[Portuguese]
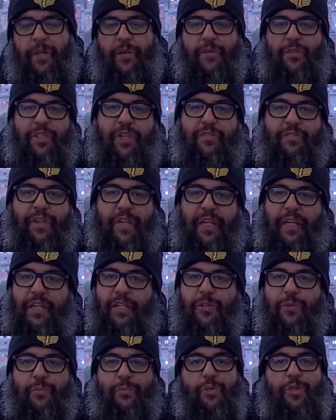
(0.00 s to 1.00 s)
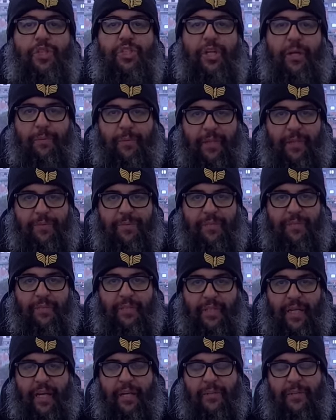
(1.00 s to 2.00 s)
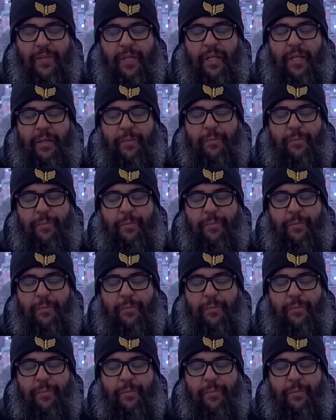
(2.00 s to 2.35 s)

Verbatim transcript: E eu já falei que não podia, mano, certo?